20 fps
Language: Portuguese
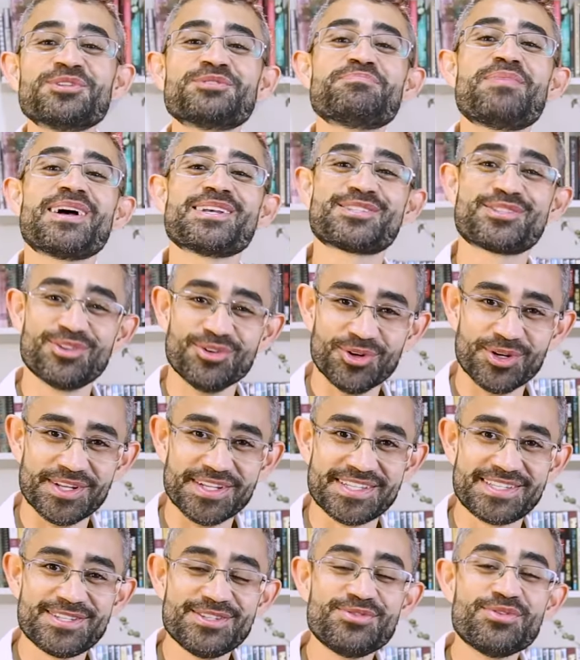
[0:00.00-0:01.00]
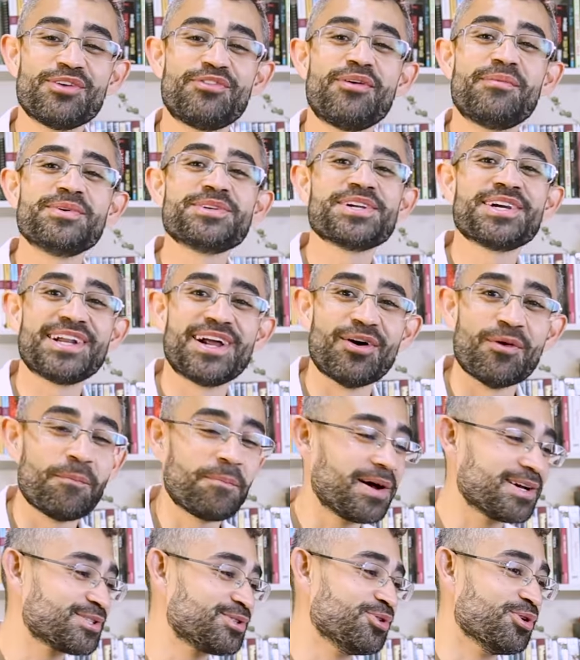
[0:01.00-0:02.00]
Os pastores, de uma forma geral,
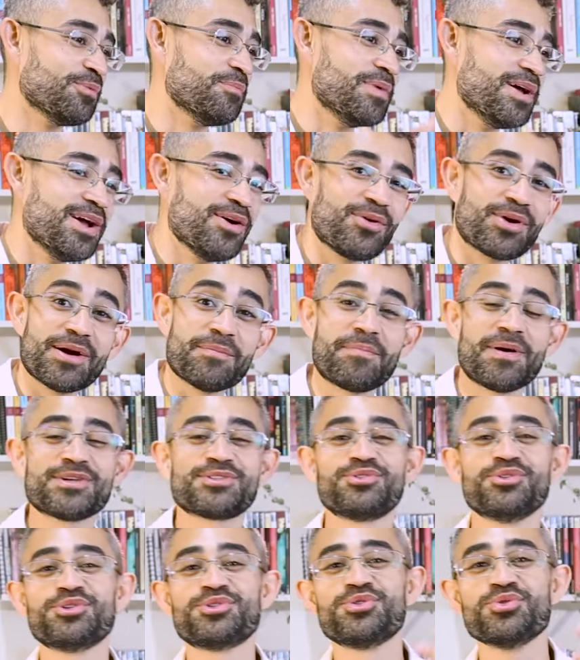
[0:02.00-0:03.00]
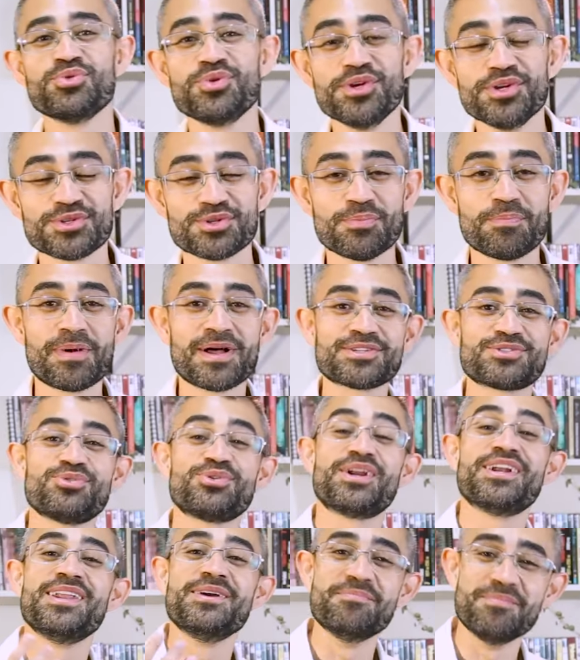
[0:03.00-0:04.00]
pastor belga, pastor suíço,
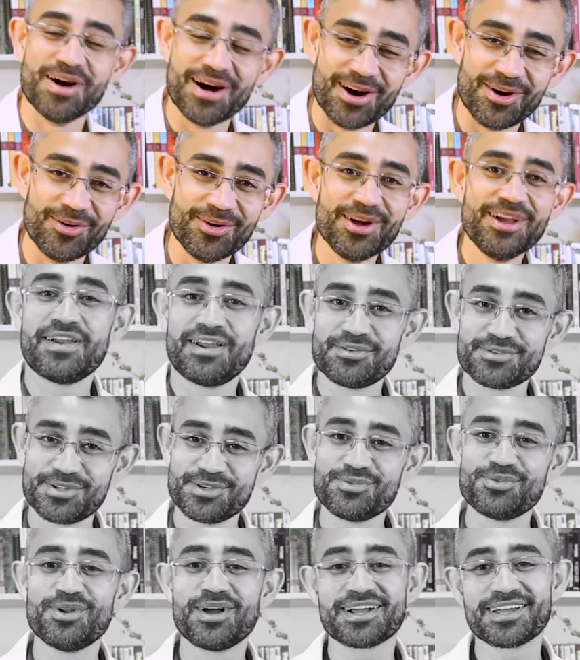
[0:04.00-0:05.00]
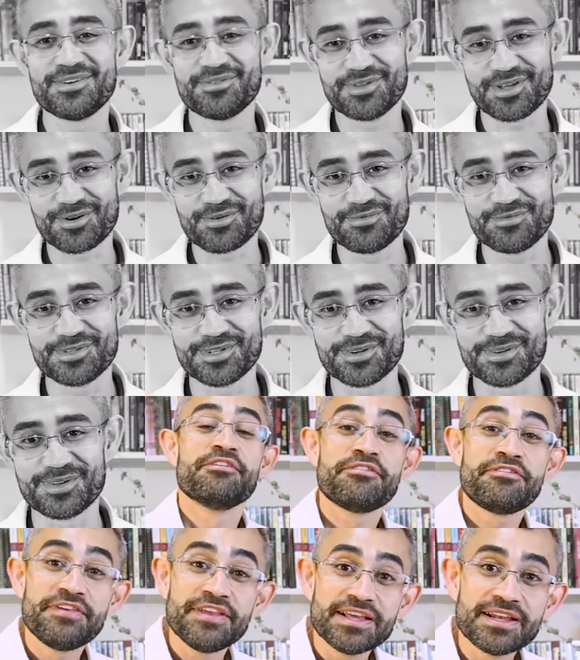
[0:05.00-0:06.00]
pastor alemão, falar no singular que não dá confusão.
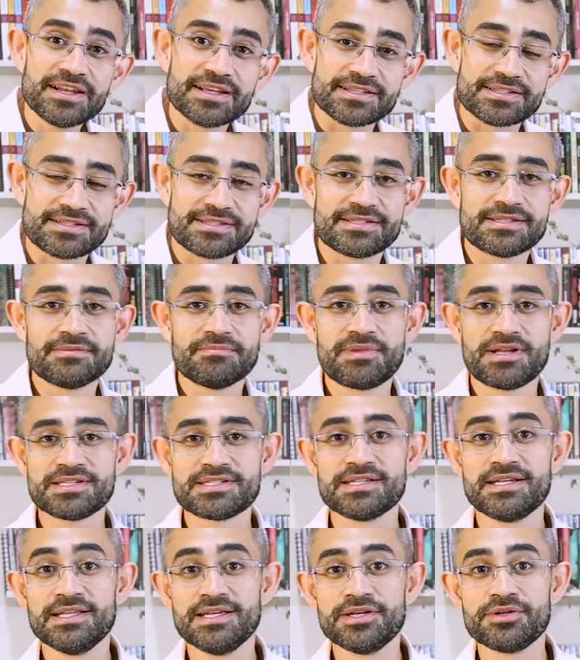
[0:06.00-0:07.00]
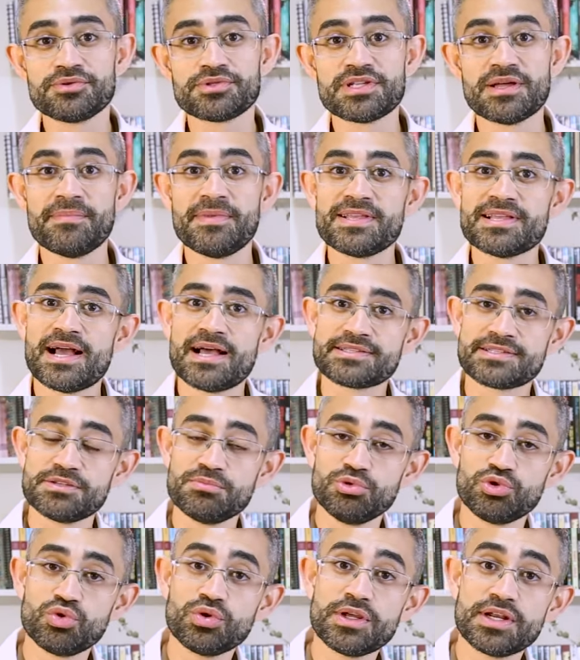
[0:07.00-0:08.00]
Filas, brasileiros também, raças
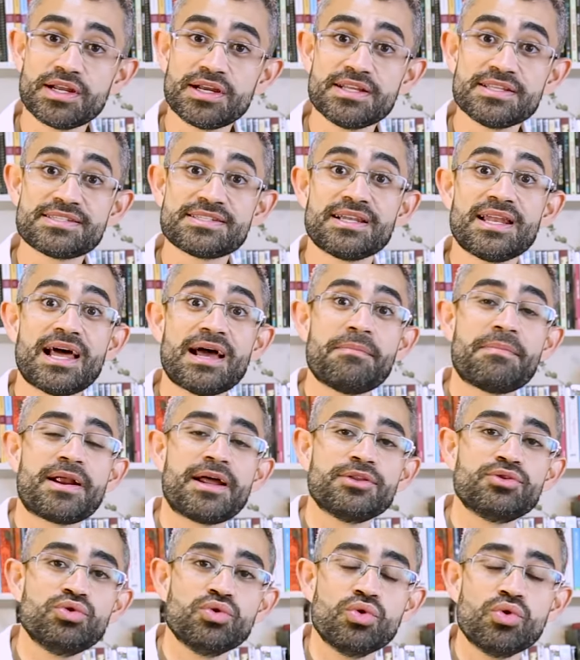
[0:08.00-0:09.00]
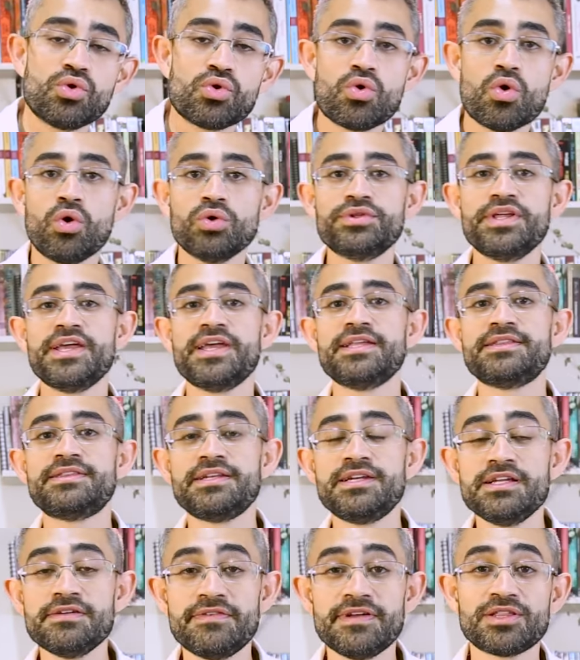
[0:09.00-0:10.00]
muito grandes, labrador, golden
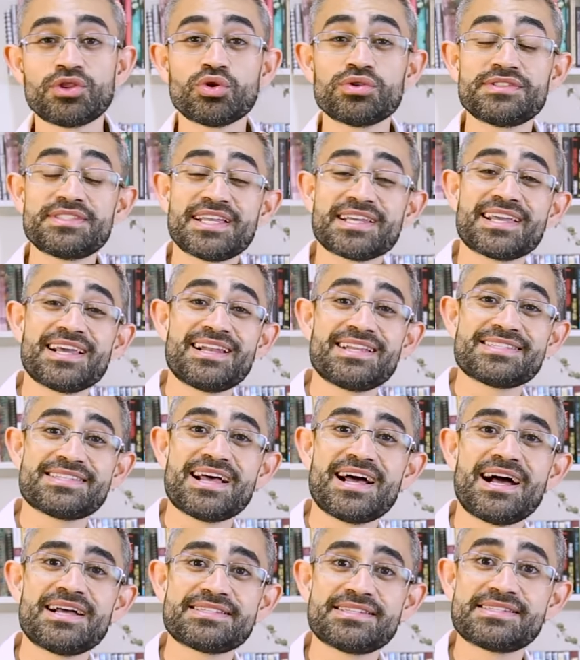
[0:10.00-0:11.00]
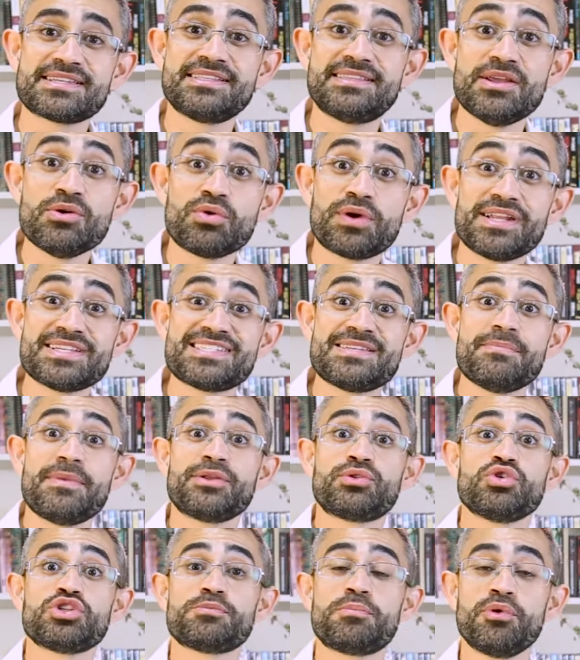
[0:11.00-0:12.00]
retriever, todas aquelas raças que têm um
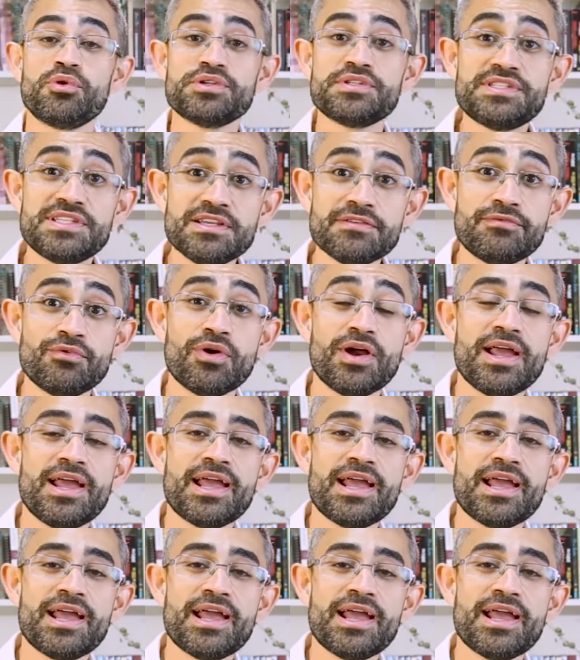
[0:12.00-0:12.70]
crescimento explosivo,